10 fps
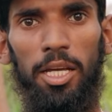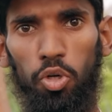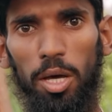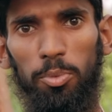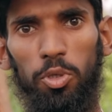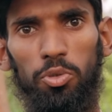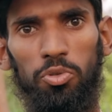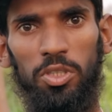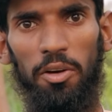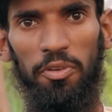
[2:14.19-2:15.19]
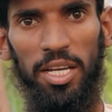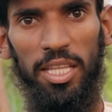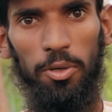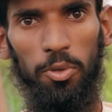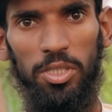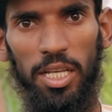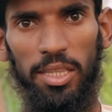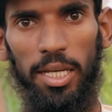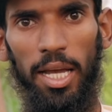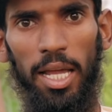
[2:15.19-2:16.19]
थोड़ा बहुत उसका फायदा हो
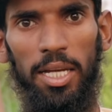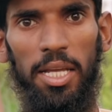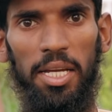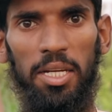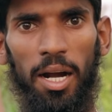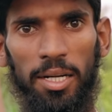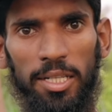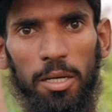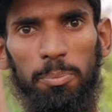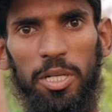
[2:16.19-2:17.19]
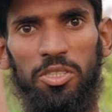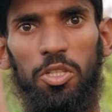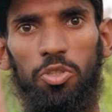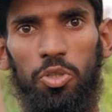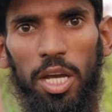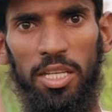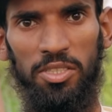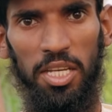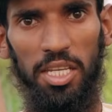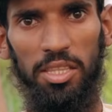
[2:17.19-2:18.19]
जाता है लेकिन हंड्रेड परसेंट जो है
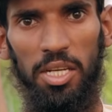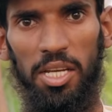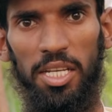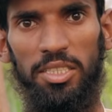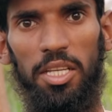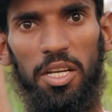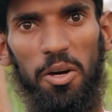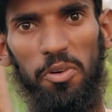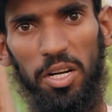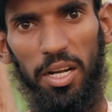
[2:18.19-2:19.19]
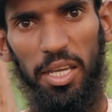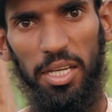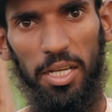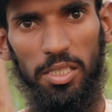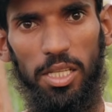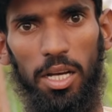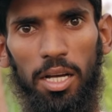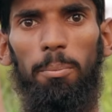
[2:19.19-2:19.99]
सही तरीके से रिकवर नहीं करता